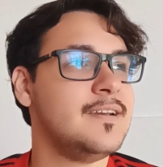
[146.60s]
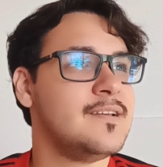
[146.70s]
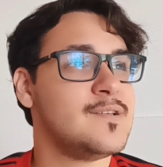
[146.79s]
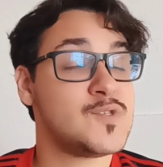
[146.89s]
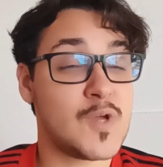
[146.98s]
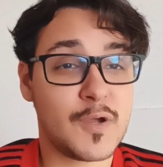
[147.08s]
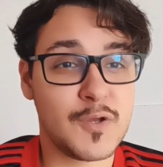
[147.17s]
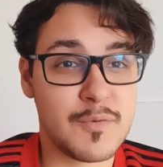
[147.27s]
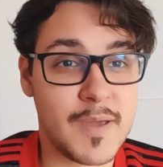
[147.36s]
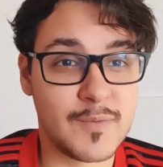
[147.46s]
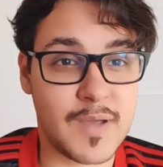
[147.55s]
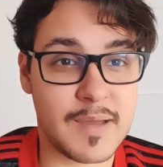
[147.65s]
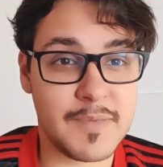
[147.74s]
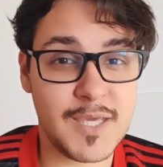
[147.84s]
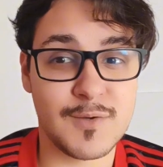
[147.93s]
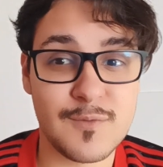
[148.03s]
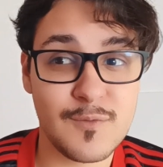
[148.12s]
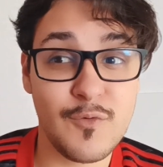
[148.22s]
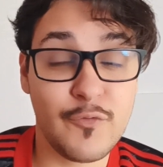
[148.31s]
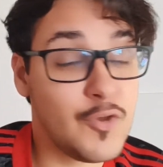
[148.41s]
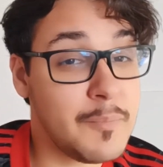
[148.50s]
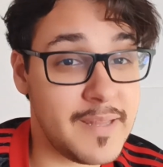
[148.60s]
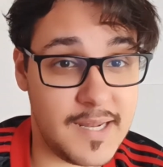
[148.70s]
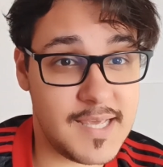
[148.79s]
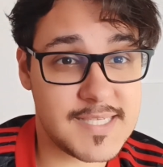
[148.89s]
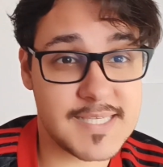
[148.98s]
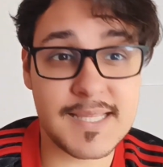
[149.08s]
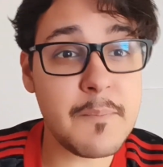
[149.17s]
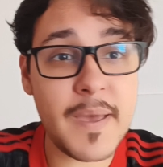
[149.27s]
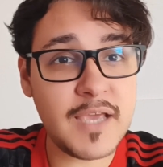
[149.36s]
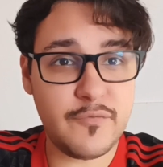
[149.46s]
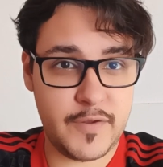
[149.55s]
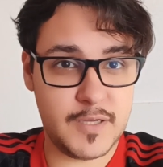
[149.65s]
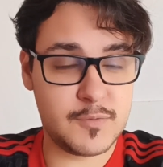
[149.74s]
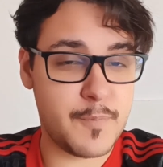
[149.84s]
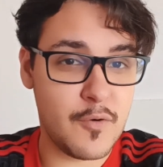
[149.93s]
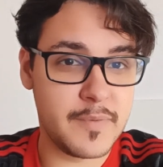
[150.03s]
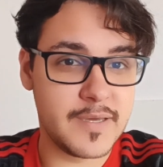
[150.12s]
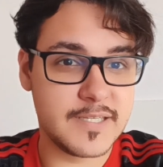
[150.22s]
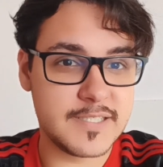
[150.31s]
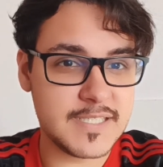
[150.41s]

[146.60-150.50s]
Só que no meio do caminho, o Fluminense também enfrenta o Palmeiras.